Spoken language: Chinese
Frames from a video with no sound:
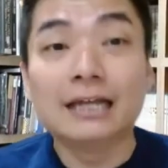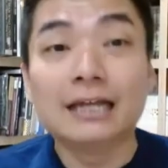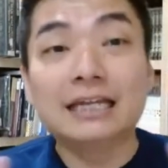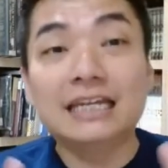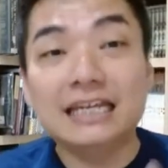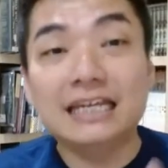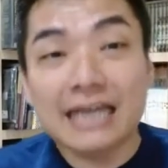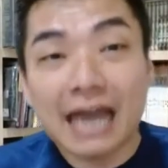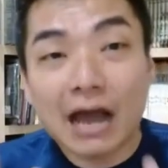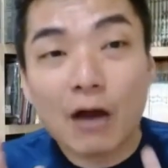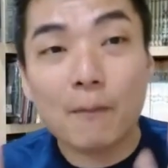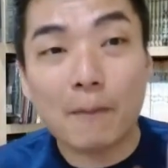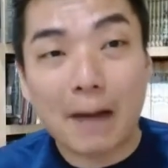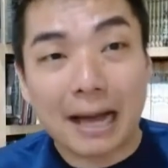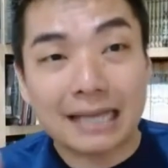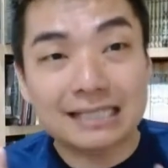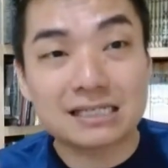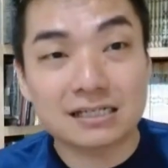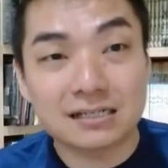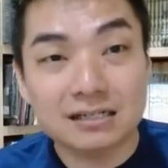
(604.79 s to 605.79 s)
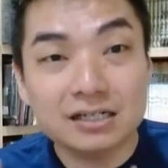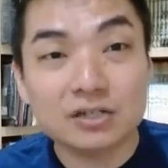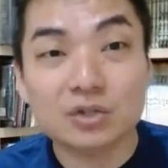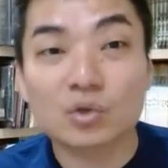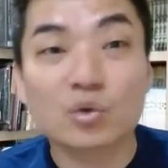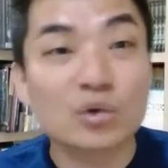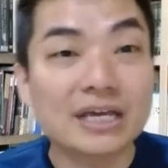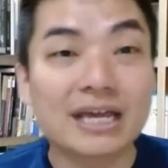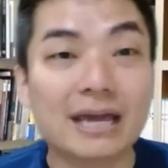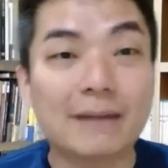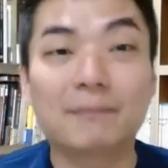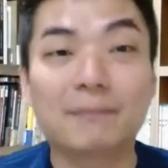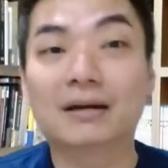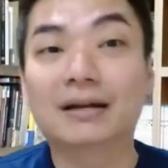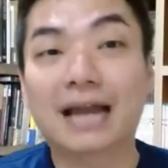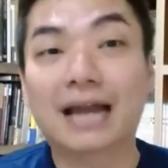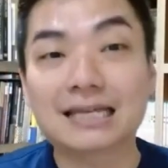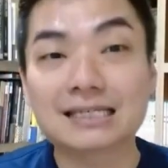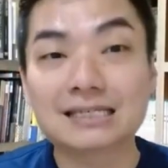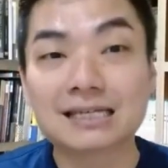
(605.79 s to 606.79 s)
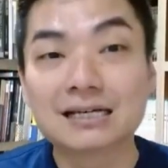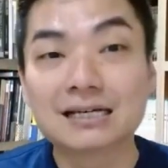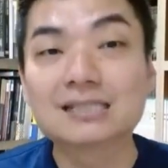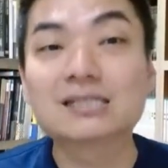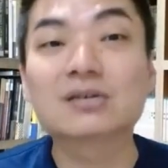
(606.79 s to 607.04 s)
你要把责任推给 Bernas